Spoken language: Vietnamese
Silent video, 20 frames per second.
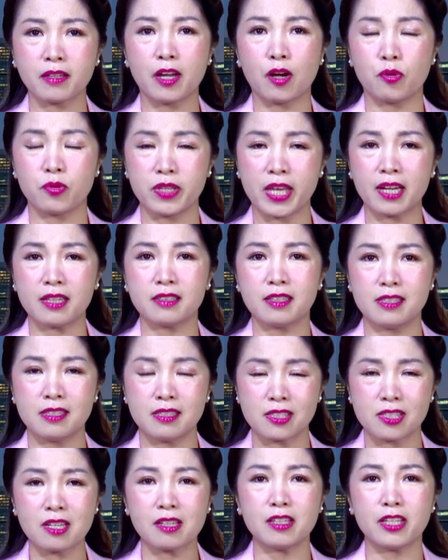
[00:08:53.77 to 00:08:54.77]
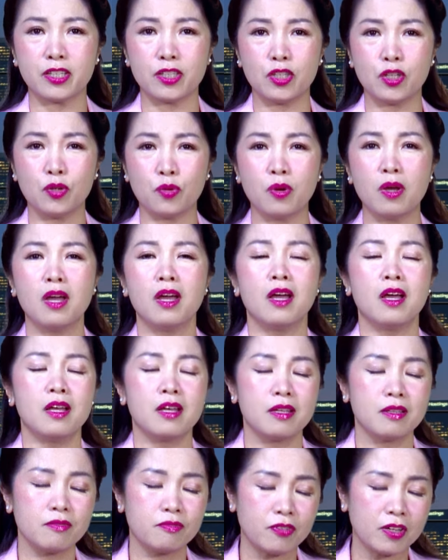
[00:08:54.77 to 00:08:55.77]
đầu nhắc đến rất là nhiều
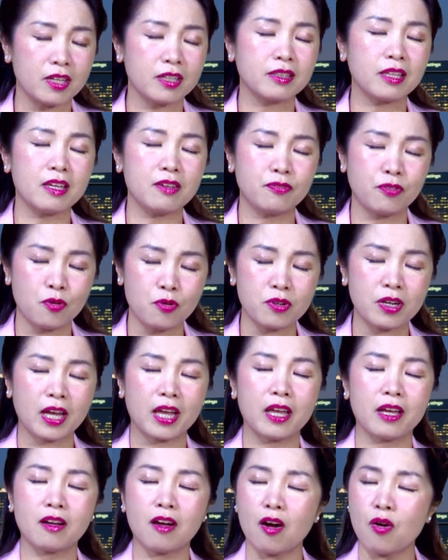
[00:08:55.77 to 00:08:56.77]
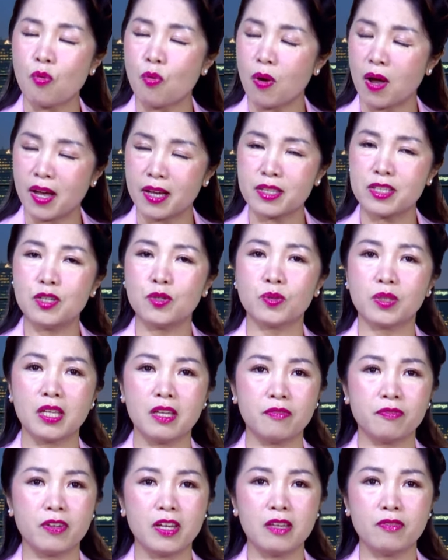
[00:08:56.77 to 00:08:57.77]
vị tỷ phú này có quá nhiều thị
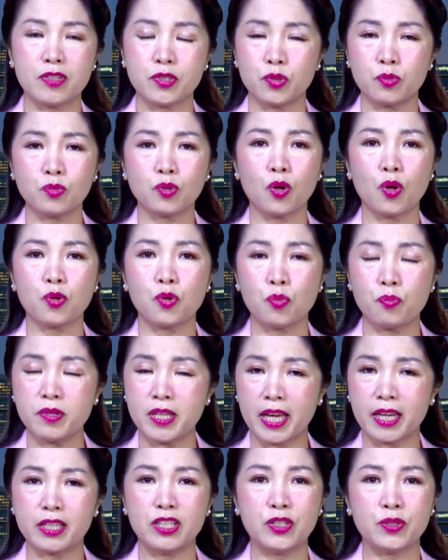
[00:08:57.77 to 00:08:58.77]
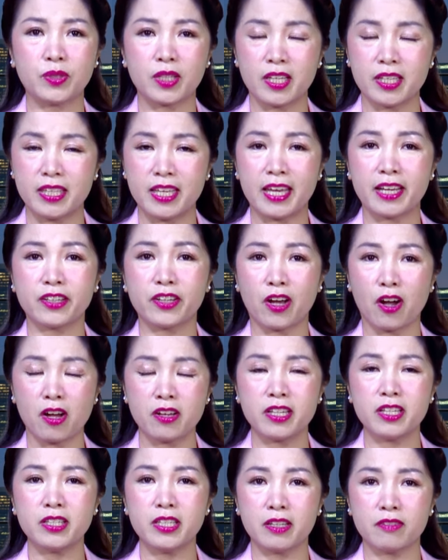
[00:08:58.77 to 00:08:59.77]
phi và chúng tôi cũng dành nhiều thời gian nói
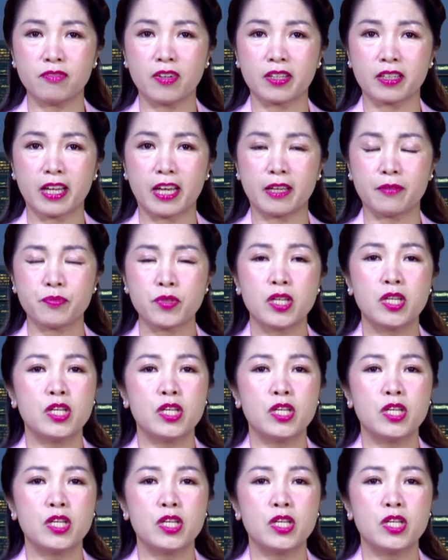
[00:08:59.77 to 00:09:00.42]
đến nhân vật này.